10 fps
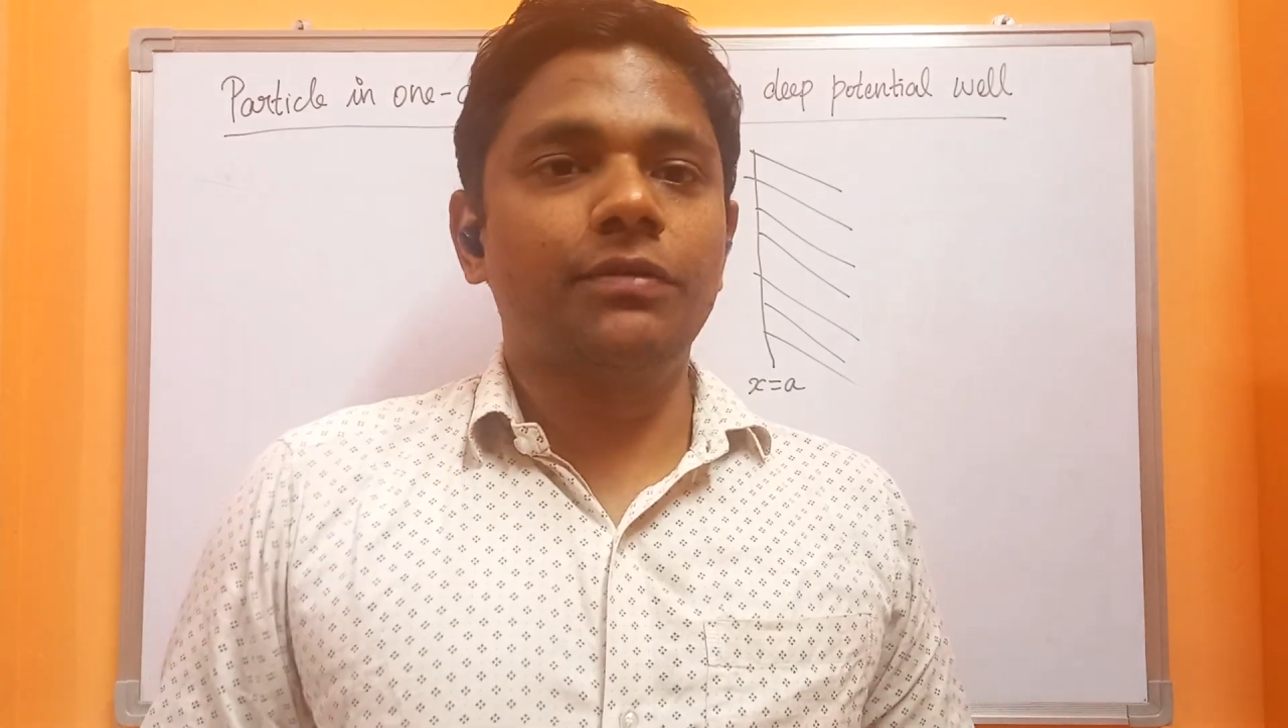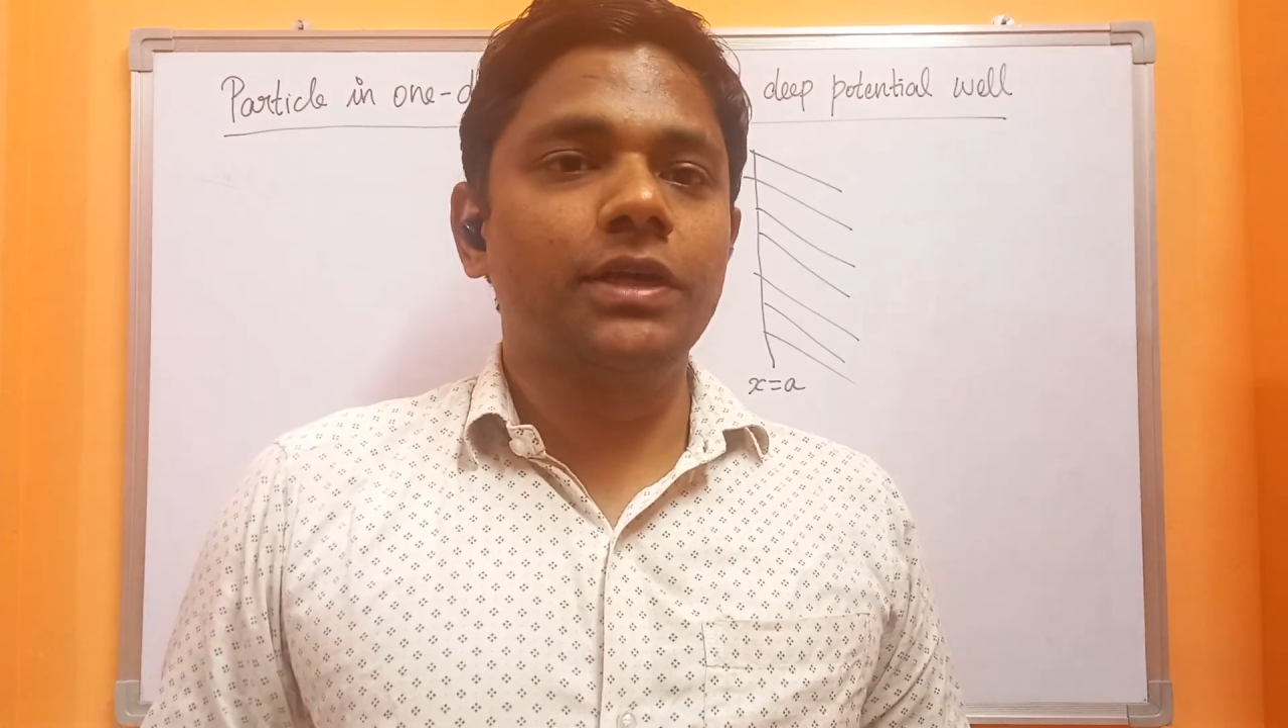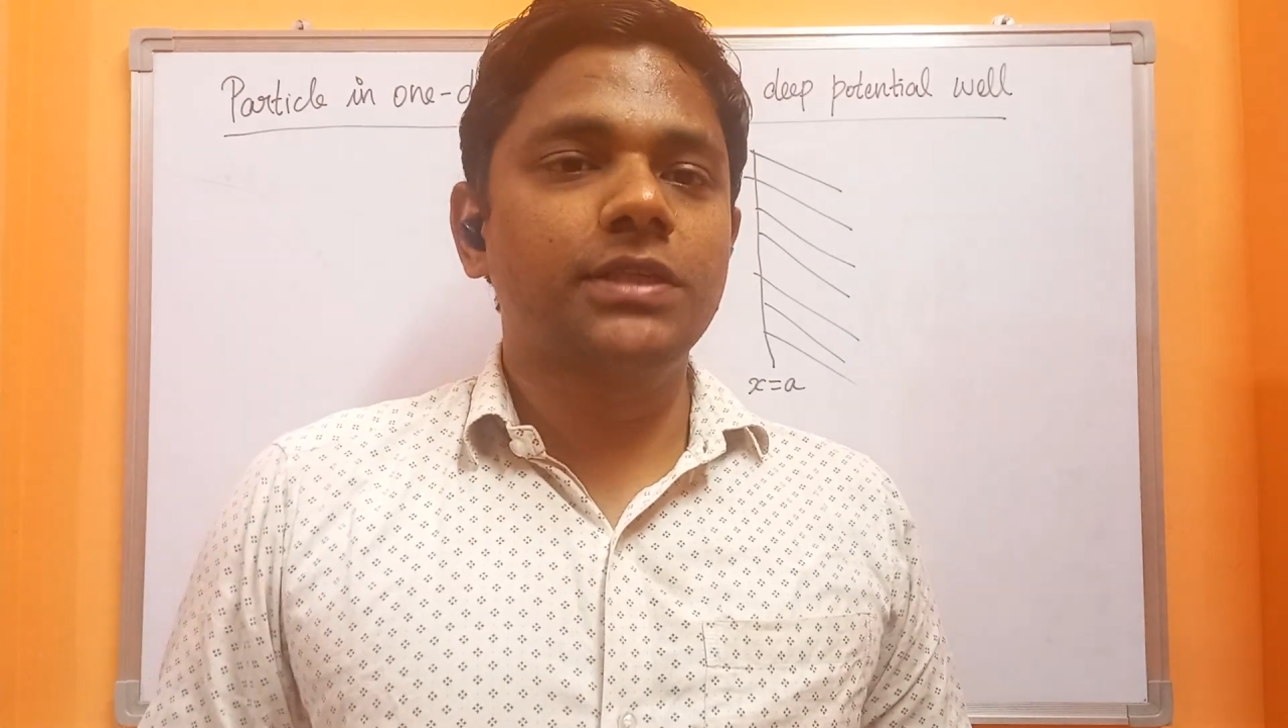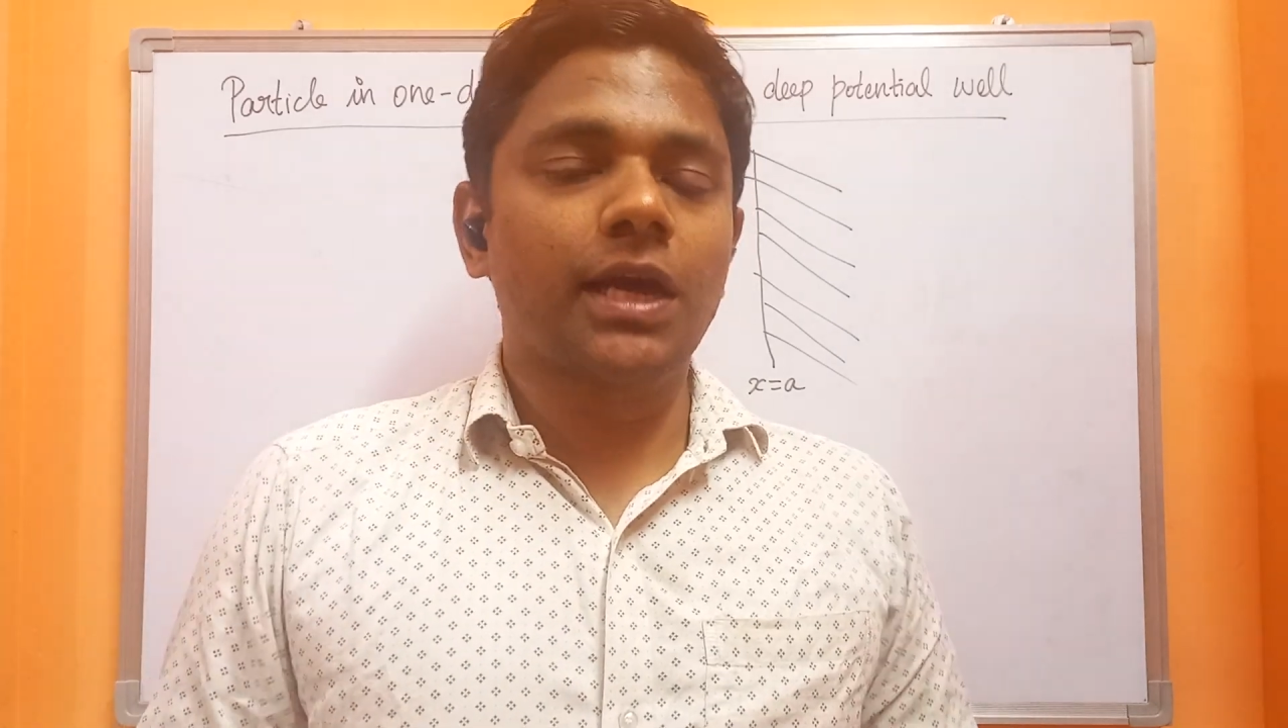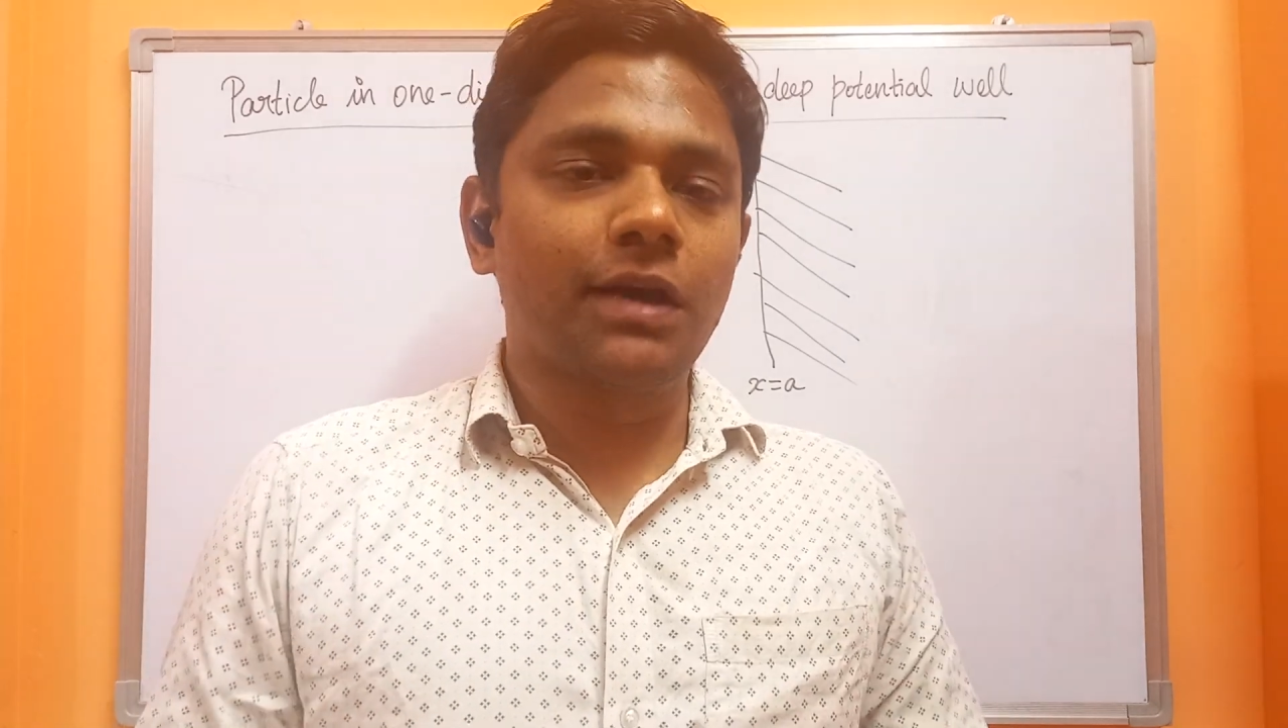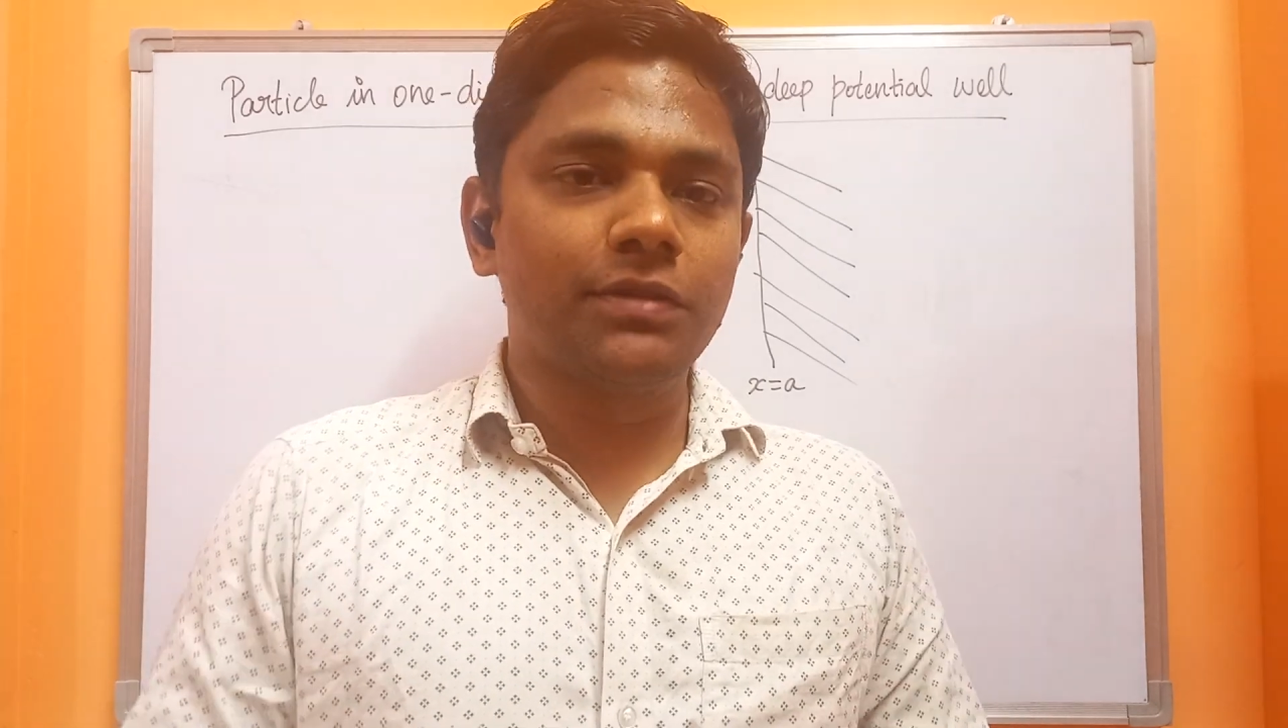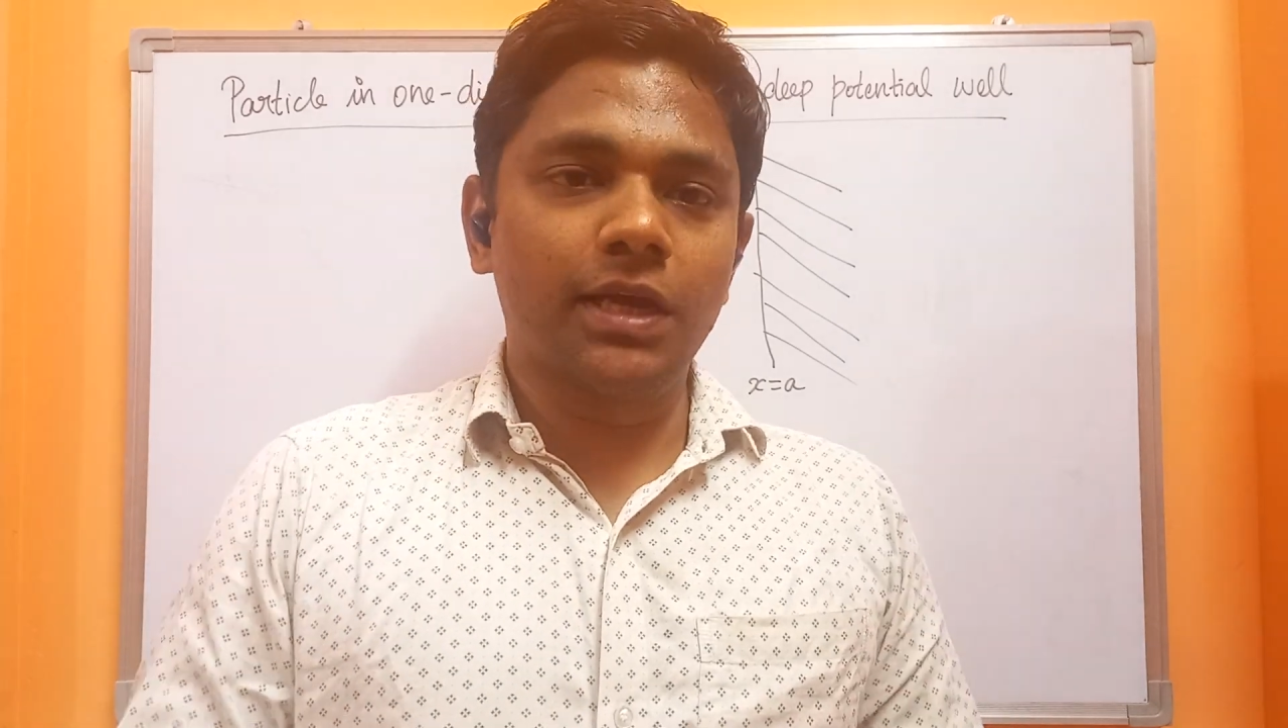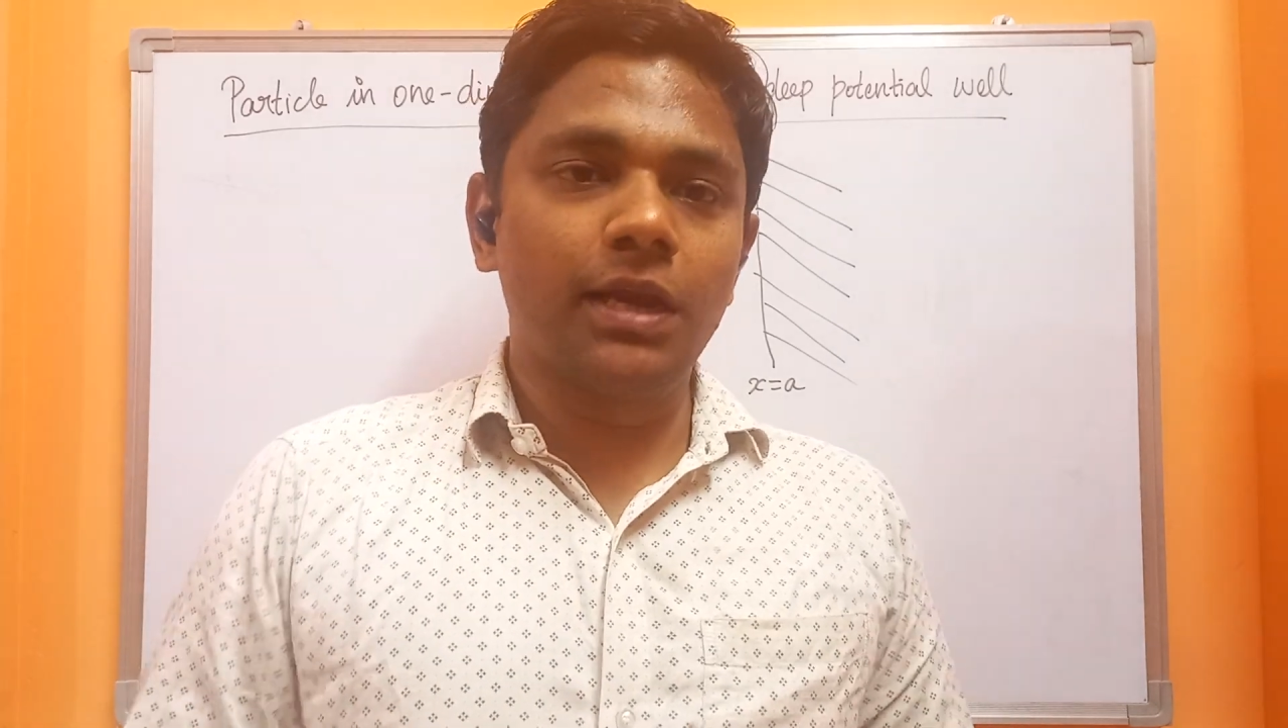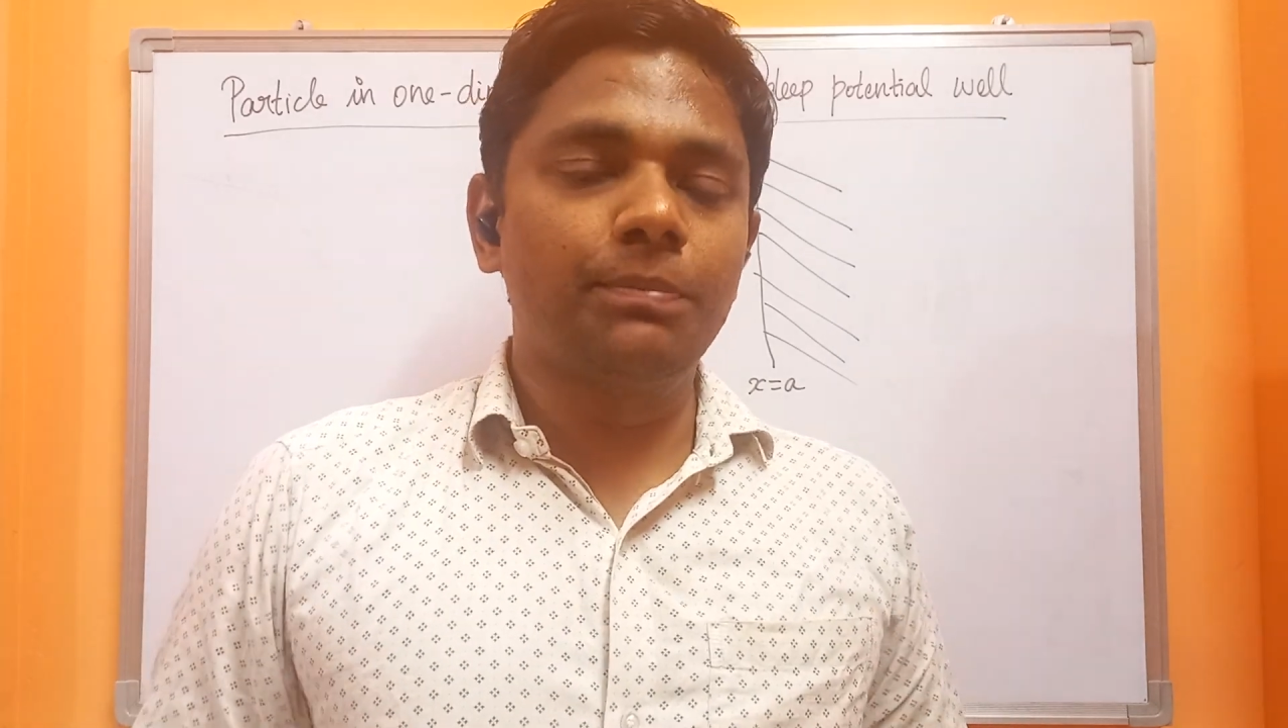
அதர்வைஸ் யாராவது